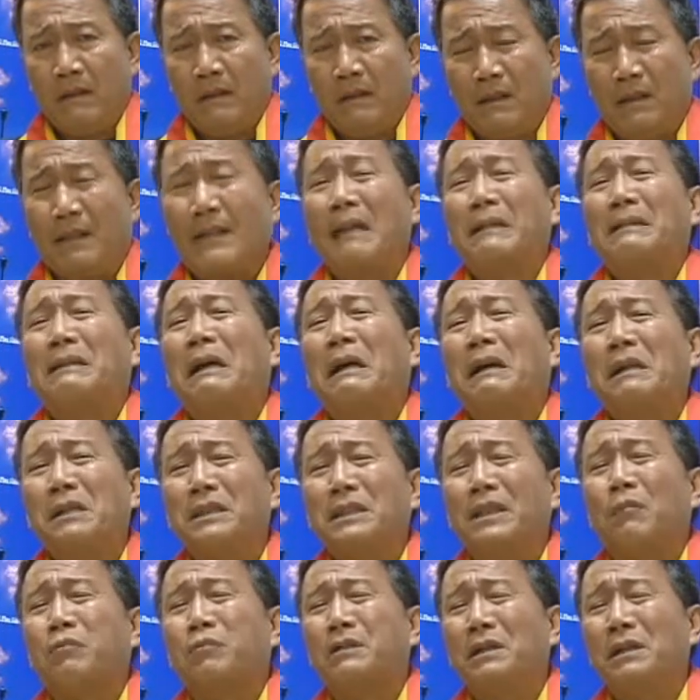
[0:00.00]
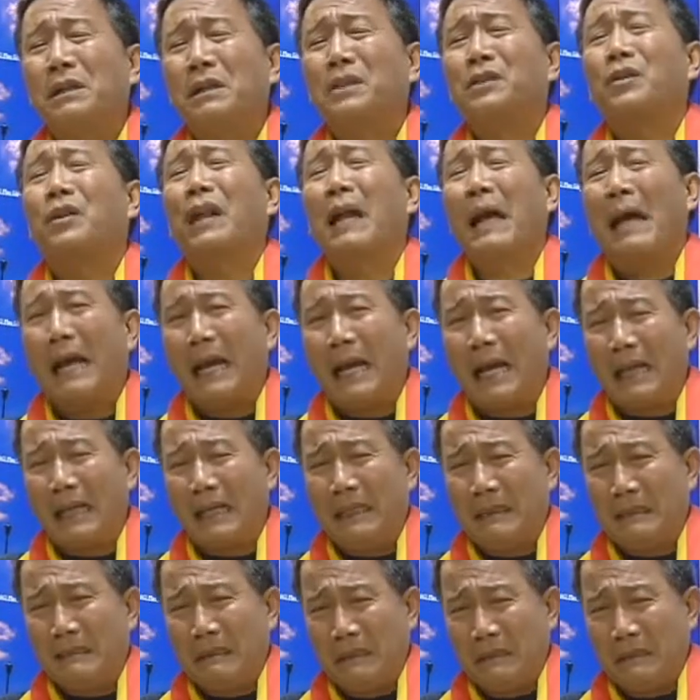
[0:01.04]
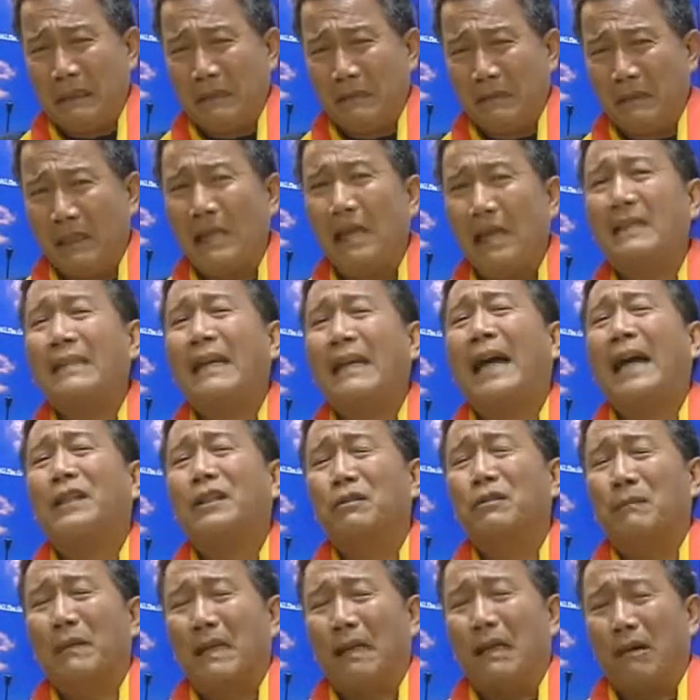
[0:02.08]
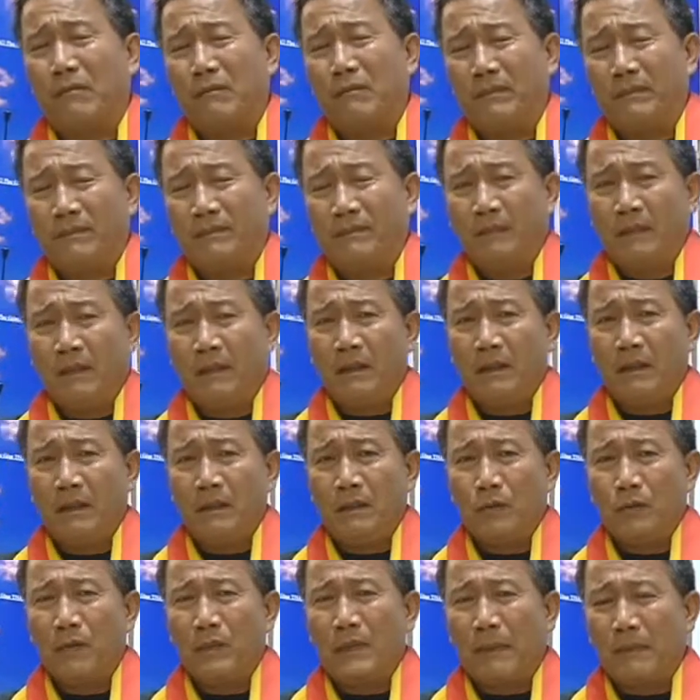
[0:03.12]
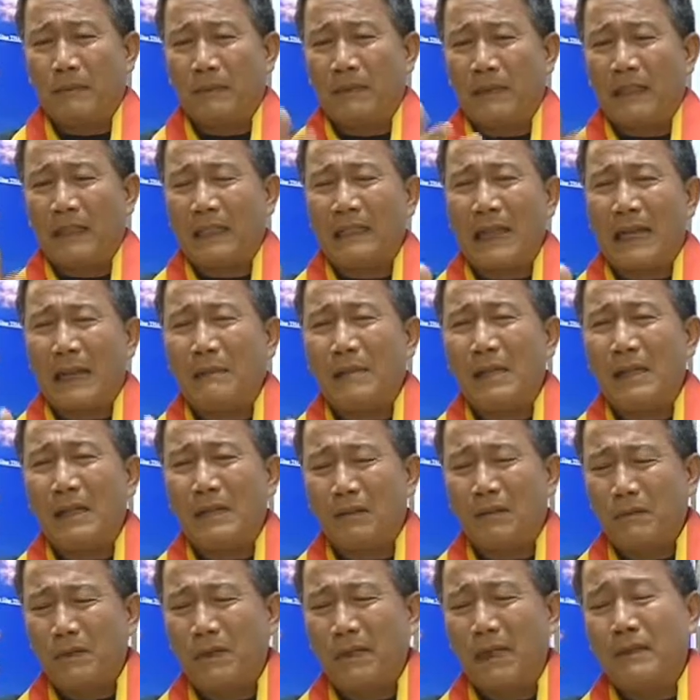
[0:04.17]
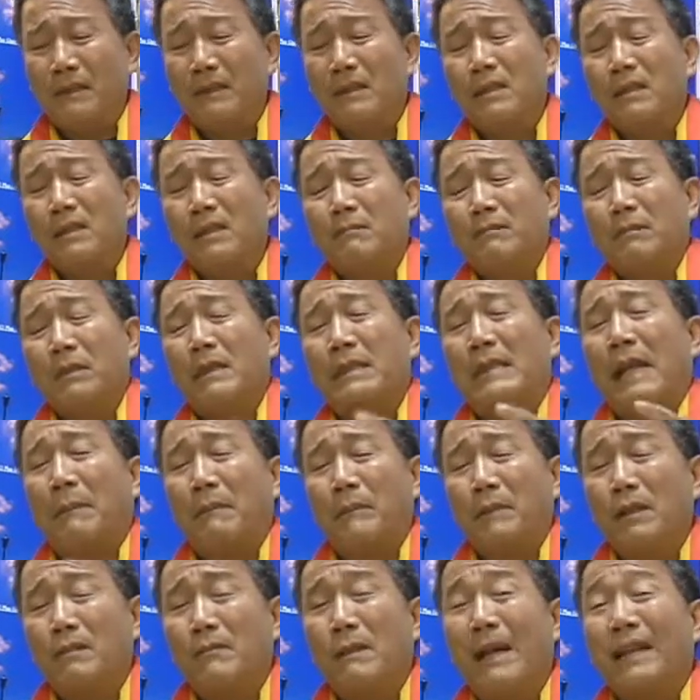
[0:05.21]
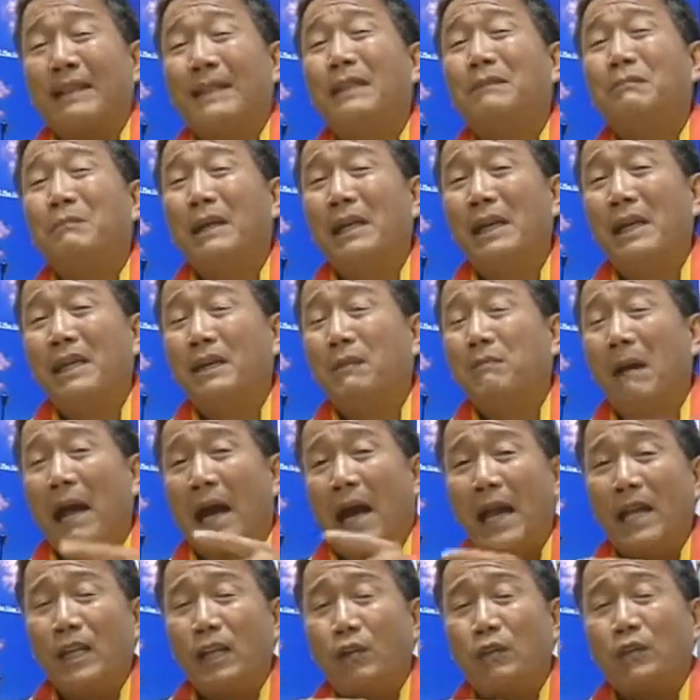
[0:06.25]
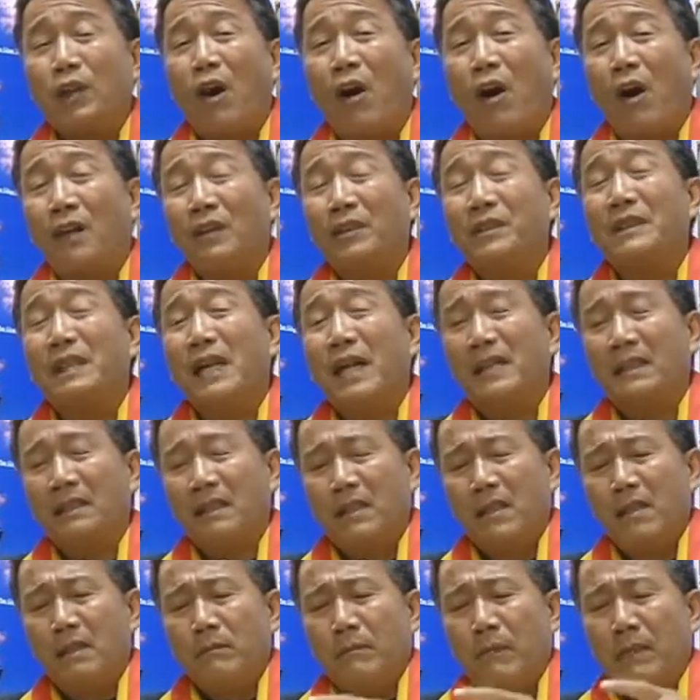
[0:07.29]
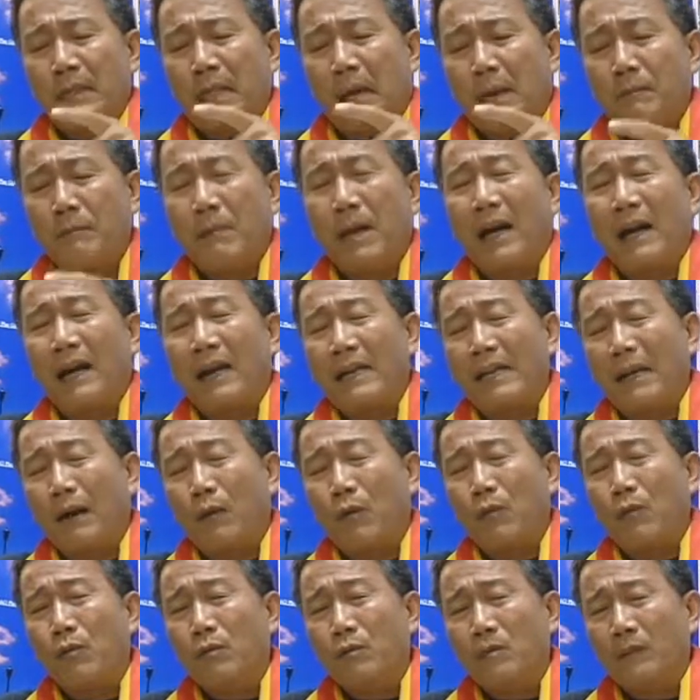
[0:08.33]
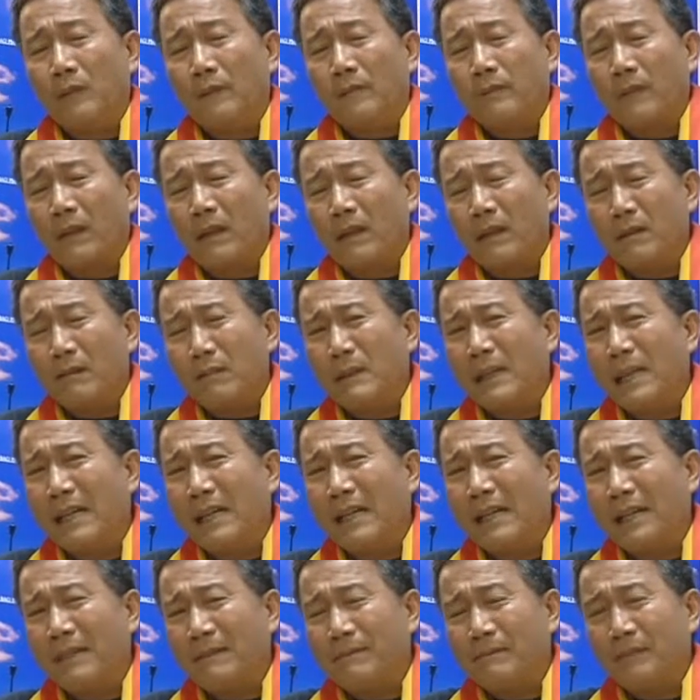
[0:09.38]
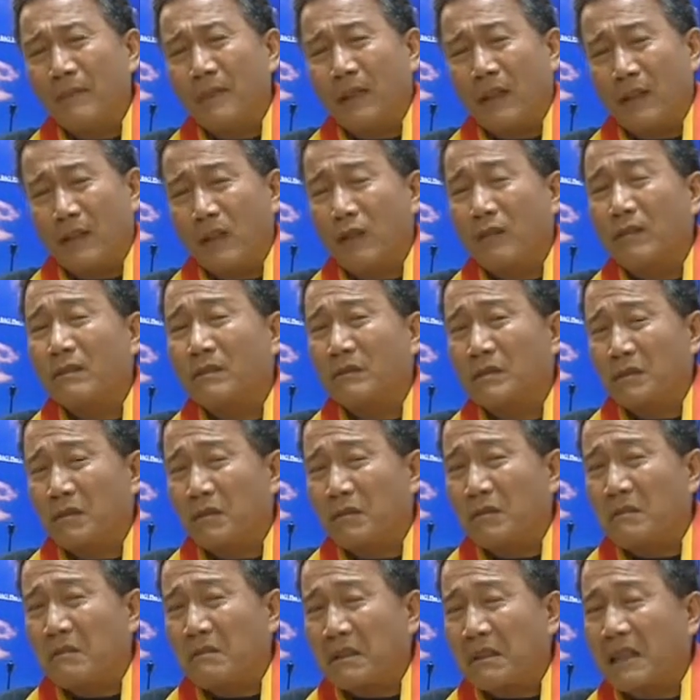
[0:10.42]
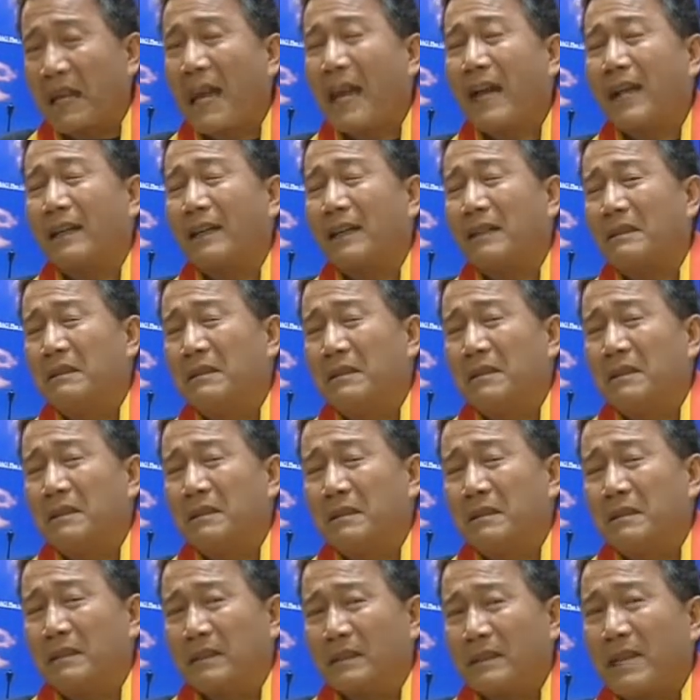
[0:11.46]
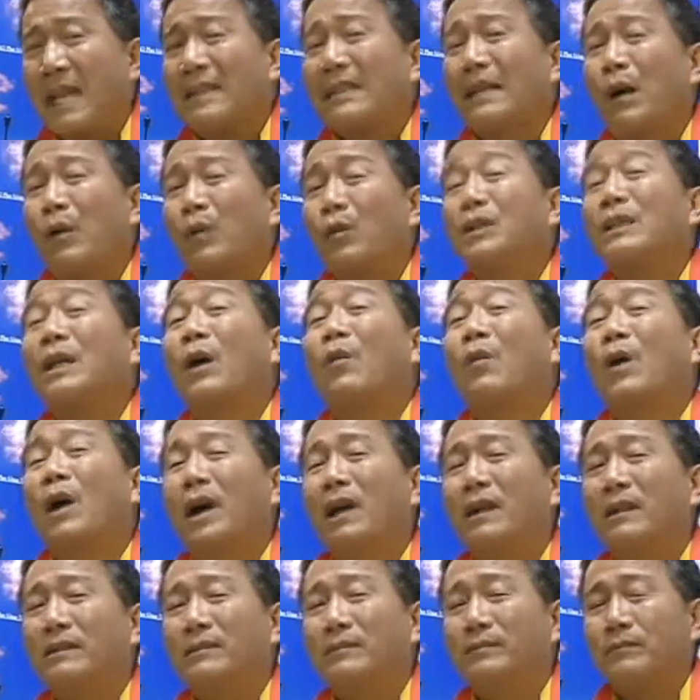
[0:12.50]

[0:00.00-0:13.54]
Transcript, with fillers: nó cà chớn sọc dưa sọc lá bây giờ dạy cho nó bài học tôi cầm cái chai bia thôi bây giờ mình đập nó bằng cái đít bia nó bể vô sọ nó chết mình đập bằng cái đầu bia đó thì nó tét tét đầu nó sâu hơn